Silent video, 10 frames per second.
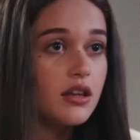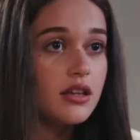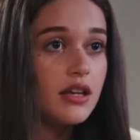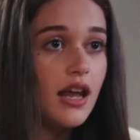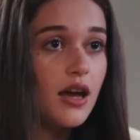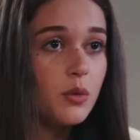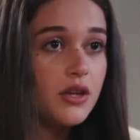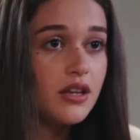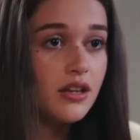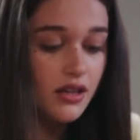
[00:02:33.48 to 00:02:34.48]
يعني ده
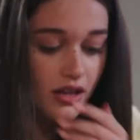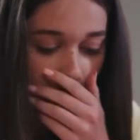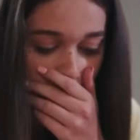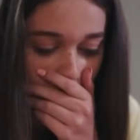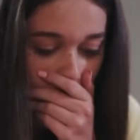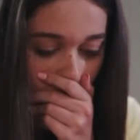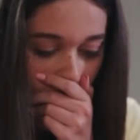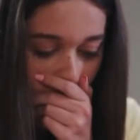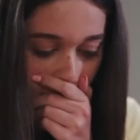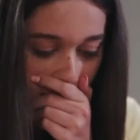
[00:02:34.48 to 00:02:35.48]
في ايه
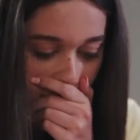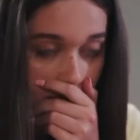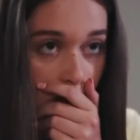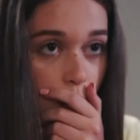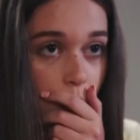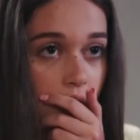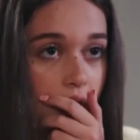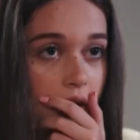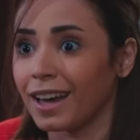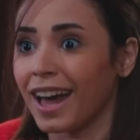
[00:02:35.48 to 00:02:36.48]
ده هو
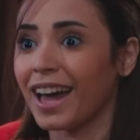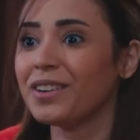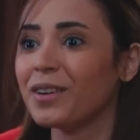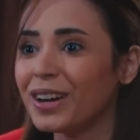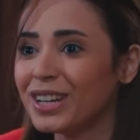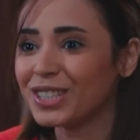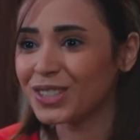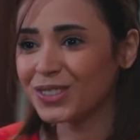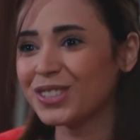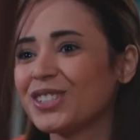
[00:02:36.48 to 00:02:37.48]
ايوه بقى
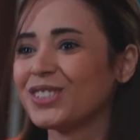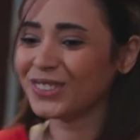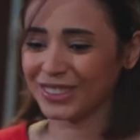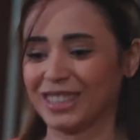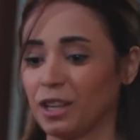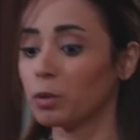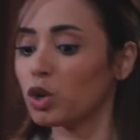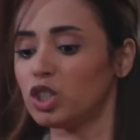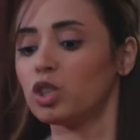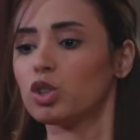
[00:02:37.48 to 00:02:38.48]
شو شو طب
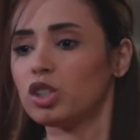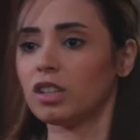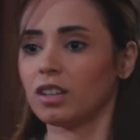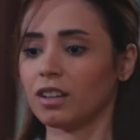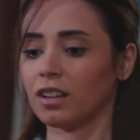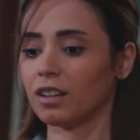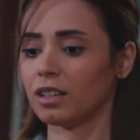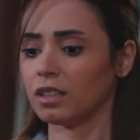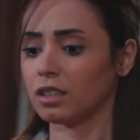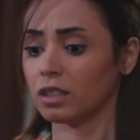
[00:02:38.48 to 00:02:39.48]
ردي ردي اعمل ايه اعمل
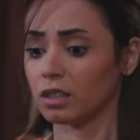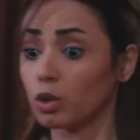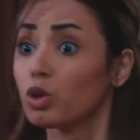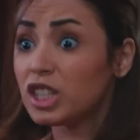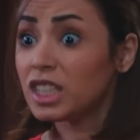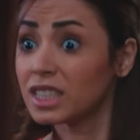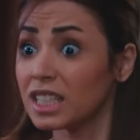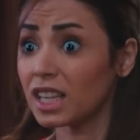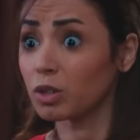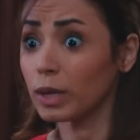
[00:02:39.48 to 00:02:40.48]
ايه ردي انت
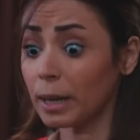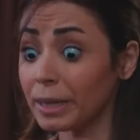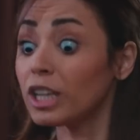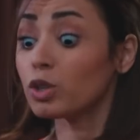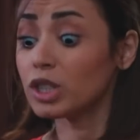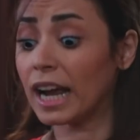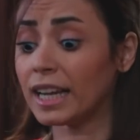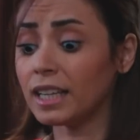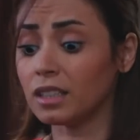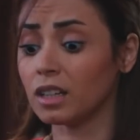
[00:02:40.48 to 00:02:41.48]
لسه هتقولي اعمل ايه ردي
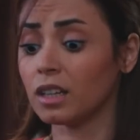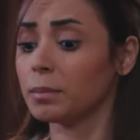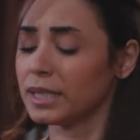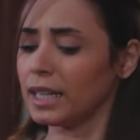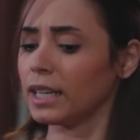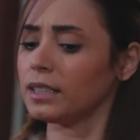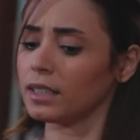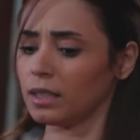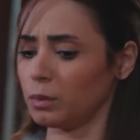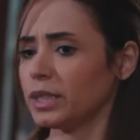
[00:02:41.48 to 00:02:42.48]
عليه بس
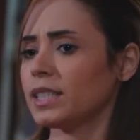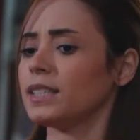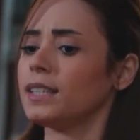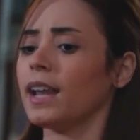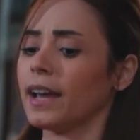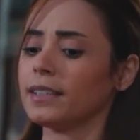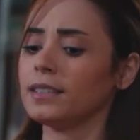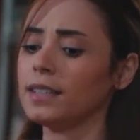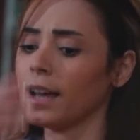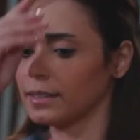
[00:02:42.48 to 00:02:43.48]
يعني وانت تقيله
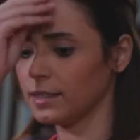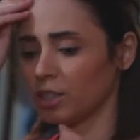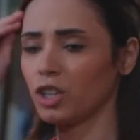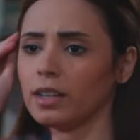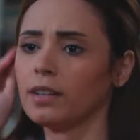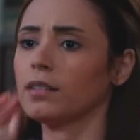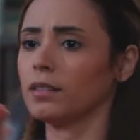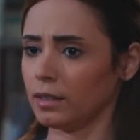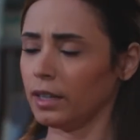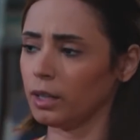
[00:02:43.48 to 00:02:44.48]
اكيد يعني مش احنا
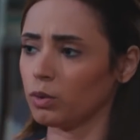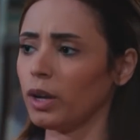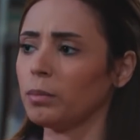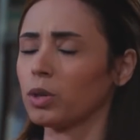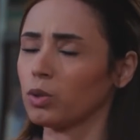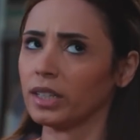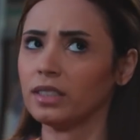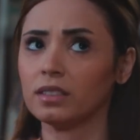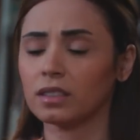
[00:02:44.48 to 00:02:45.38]
احنا تقال برضو اكيد